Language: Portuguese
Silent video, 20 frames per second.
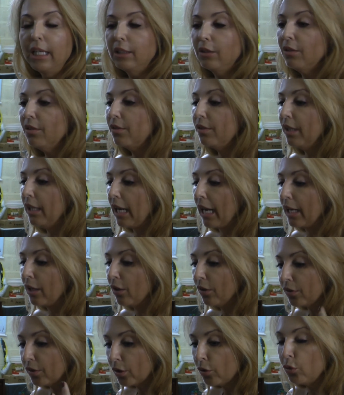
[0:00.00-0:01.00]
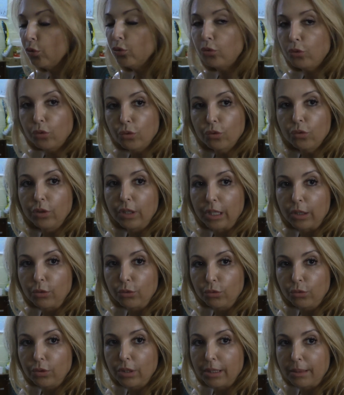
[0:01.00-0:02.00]
Então, assim, a nossa cultura, a
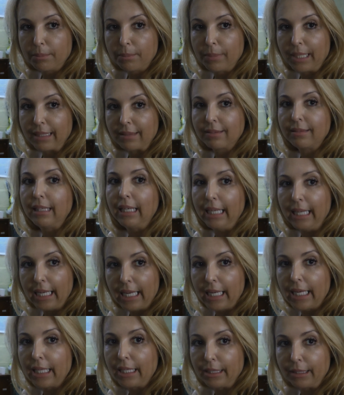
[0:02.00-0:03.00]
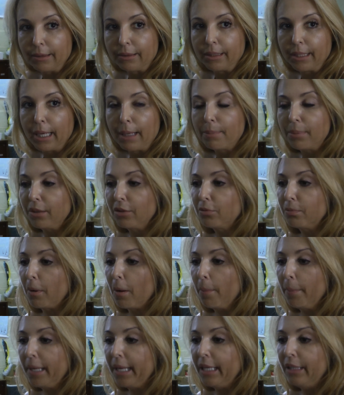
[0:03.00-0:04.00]
cultura brasileira, né,
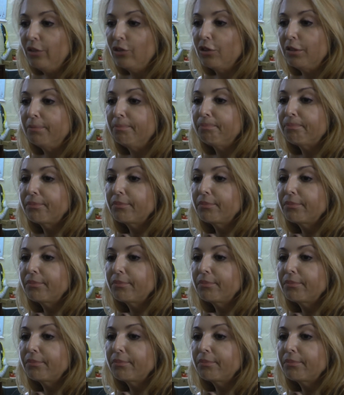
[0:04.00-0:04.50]
principalmente,